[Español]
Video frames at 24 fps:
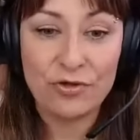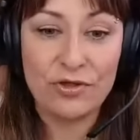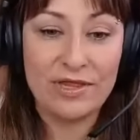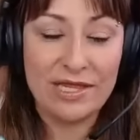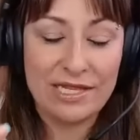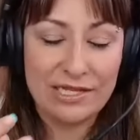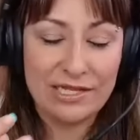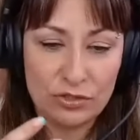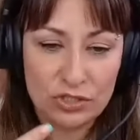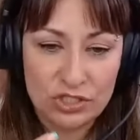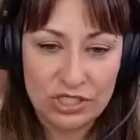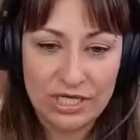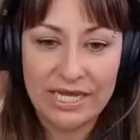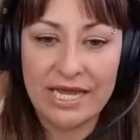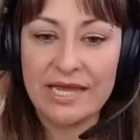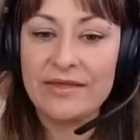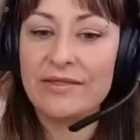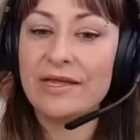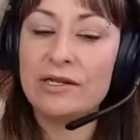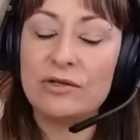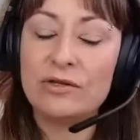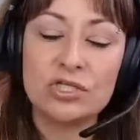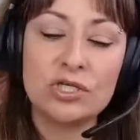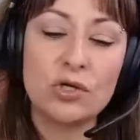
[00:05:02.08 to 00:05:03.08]
y del no sé qué y
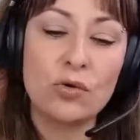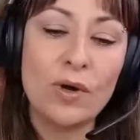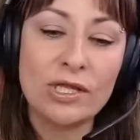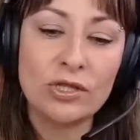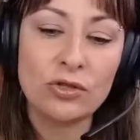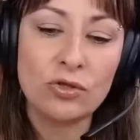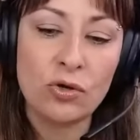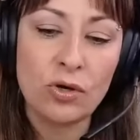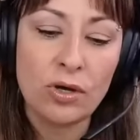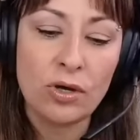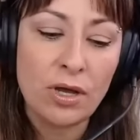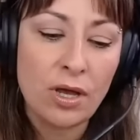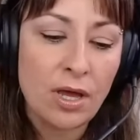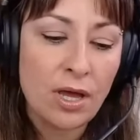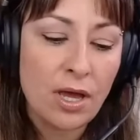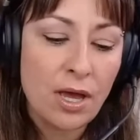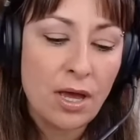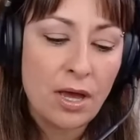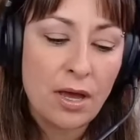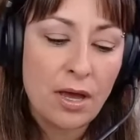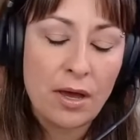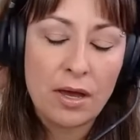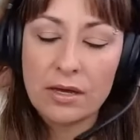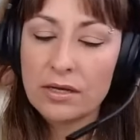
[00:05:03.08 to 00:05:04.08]
del no sé cuánto,
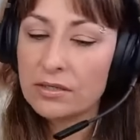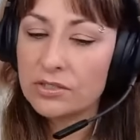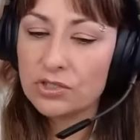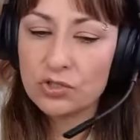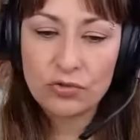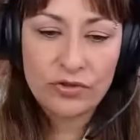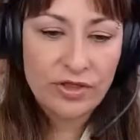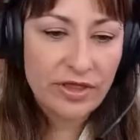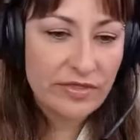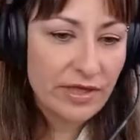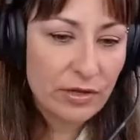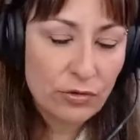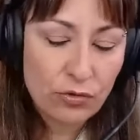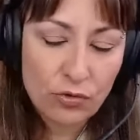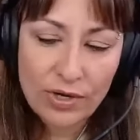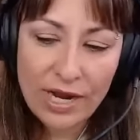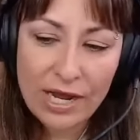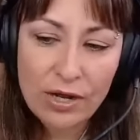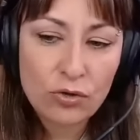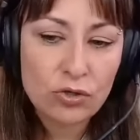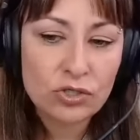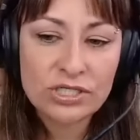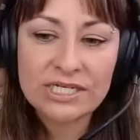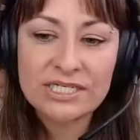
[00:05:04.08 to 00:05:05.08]
sucedieron
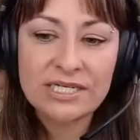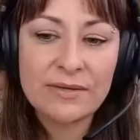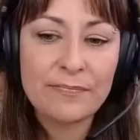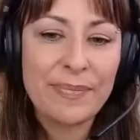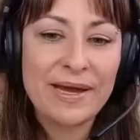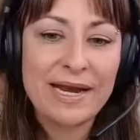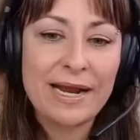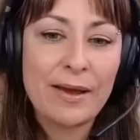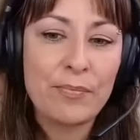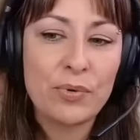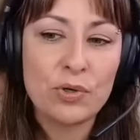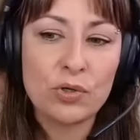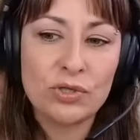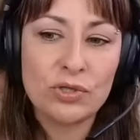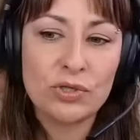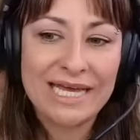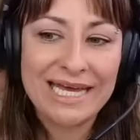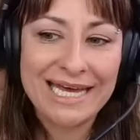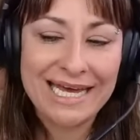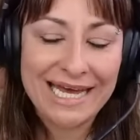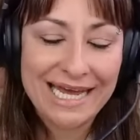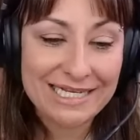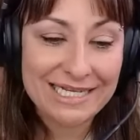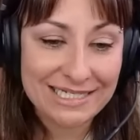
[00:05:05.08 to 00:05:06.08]
unas cosas y para
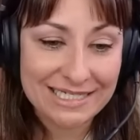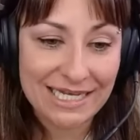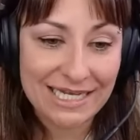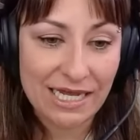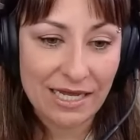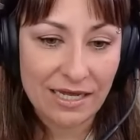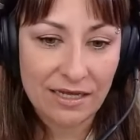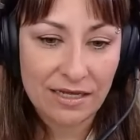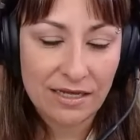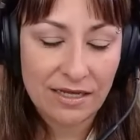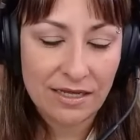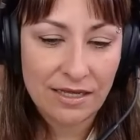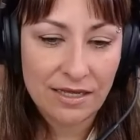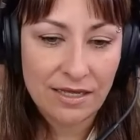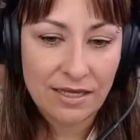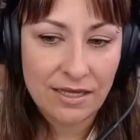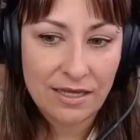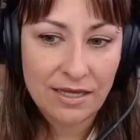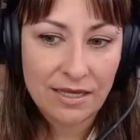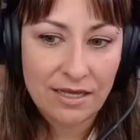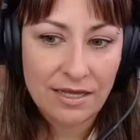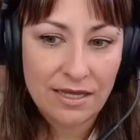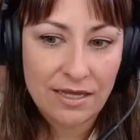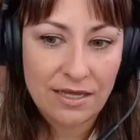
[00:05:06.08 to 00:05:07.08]
protegerse
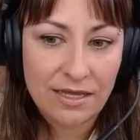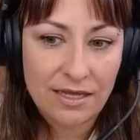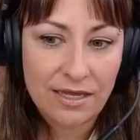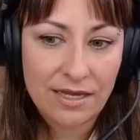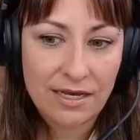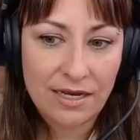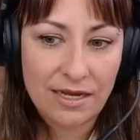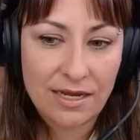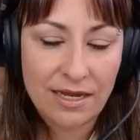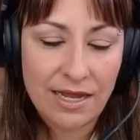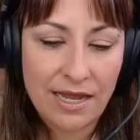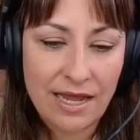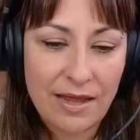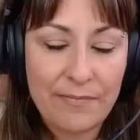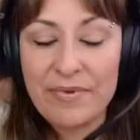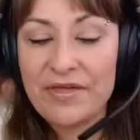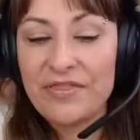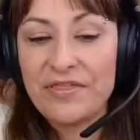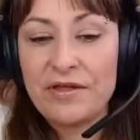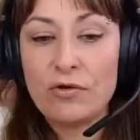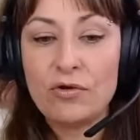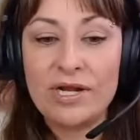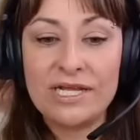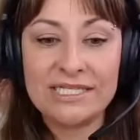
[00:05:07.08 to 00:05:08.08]

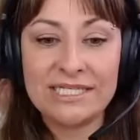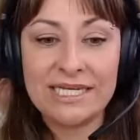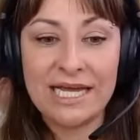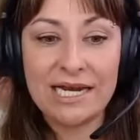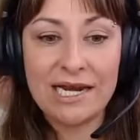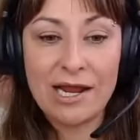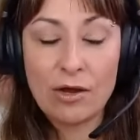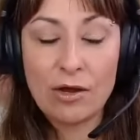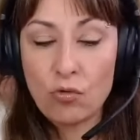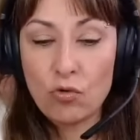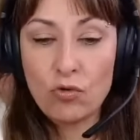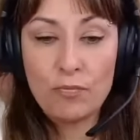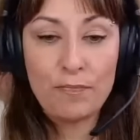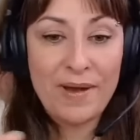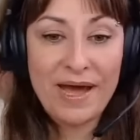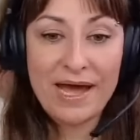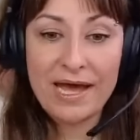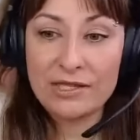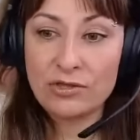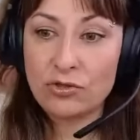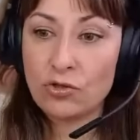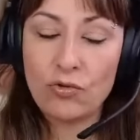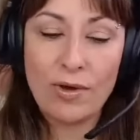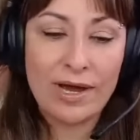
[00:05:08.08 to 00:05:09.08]
empezaron a echar la
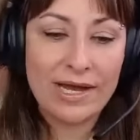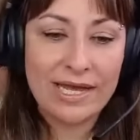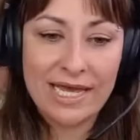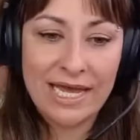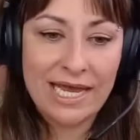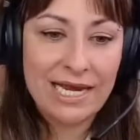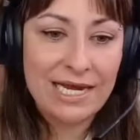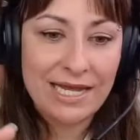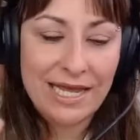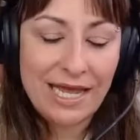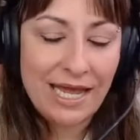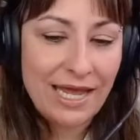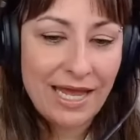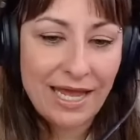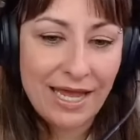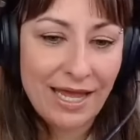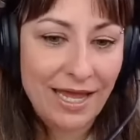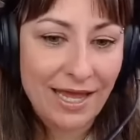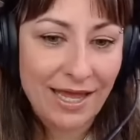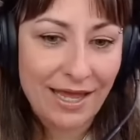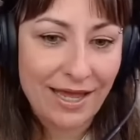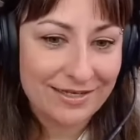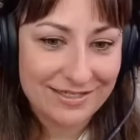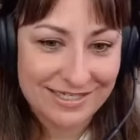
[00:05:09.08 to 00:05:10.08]
culpa a todo aquel
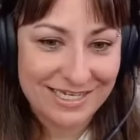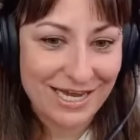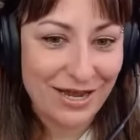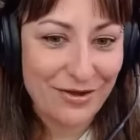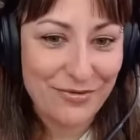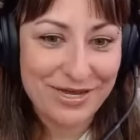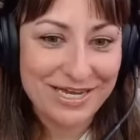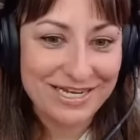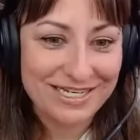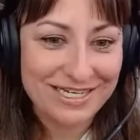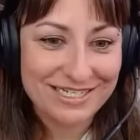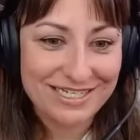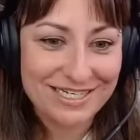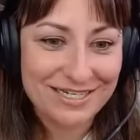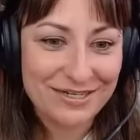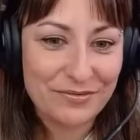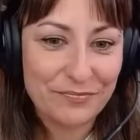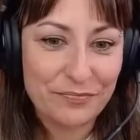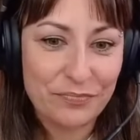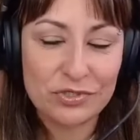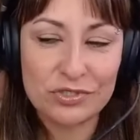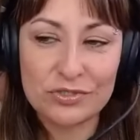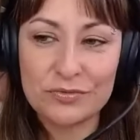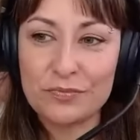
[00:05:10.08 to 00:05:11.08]
que, ¿sabes?
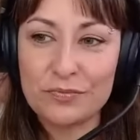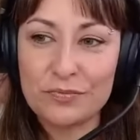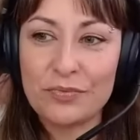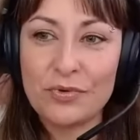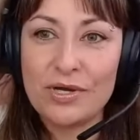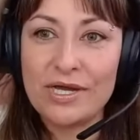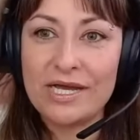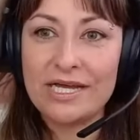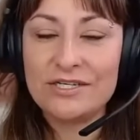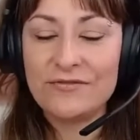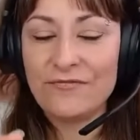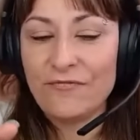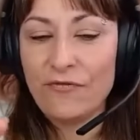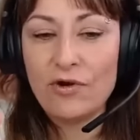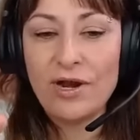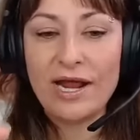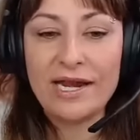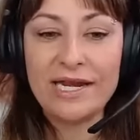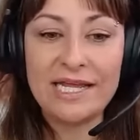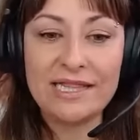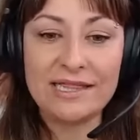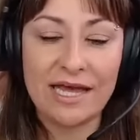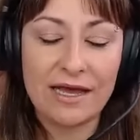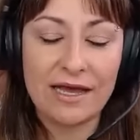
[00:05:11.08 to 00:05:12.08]
Pues, pues
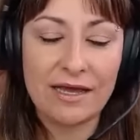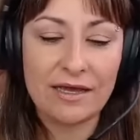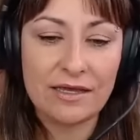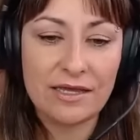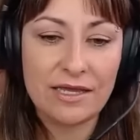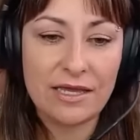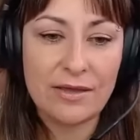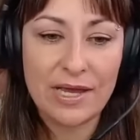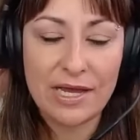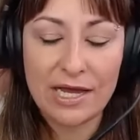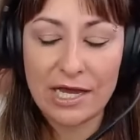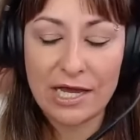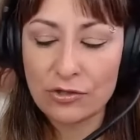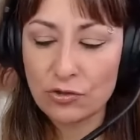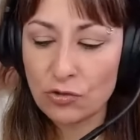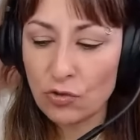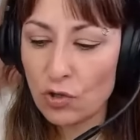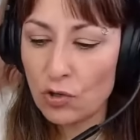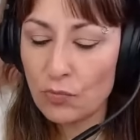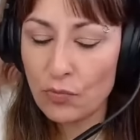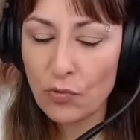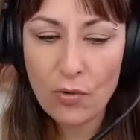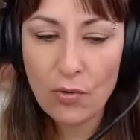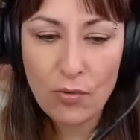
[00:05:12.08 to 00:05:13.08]
fulanita. Y venga, todo
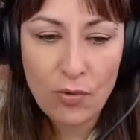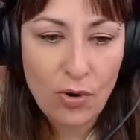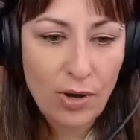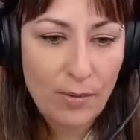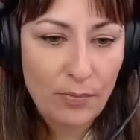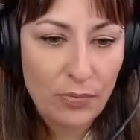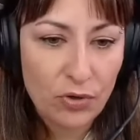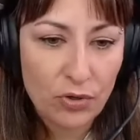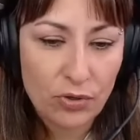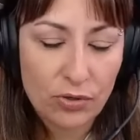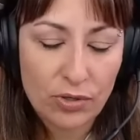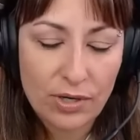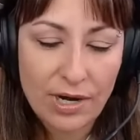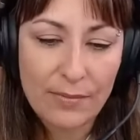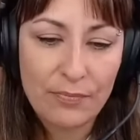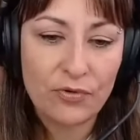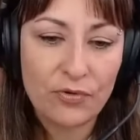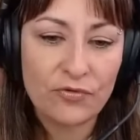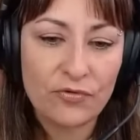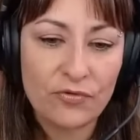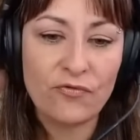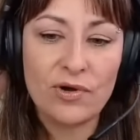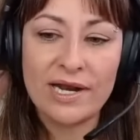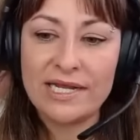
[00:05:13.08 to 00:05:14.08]
el pueblo a por, a
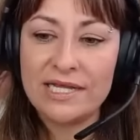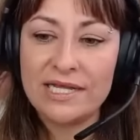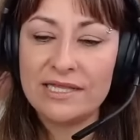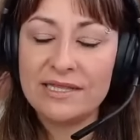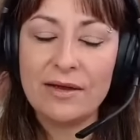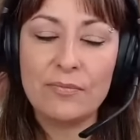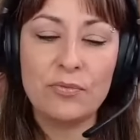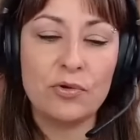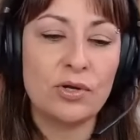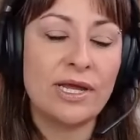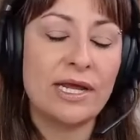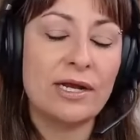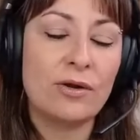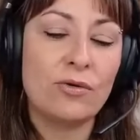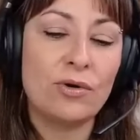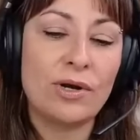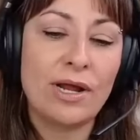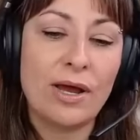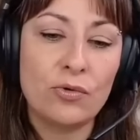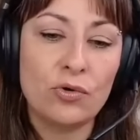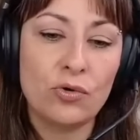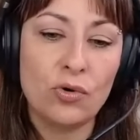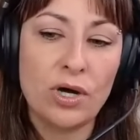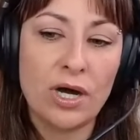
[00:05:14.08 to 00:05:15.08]
fulanita porque era
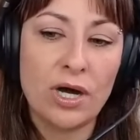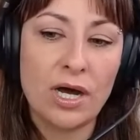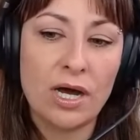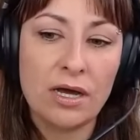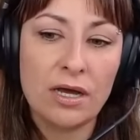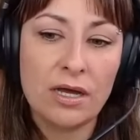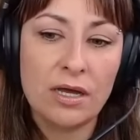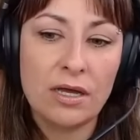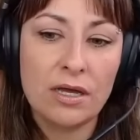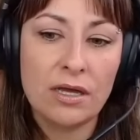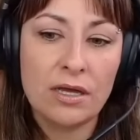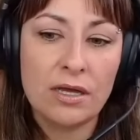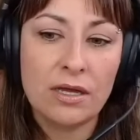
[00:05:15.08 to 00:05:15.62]
una bruja.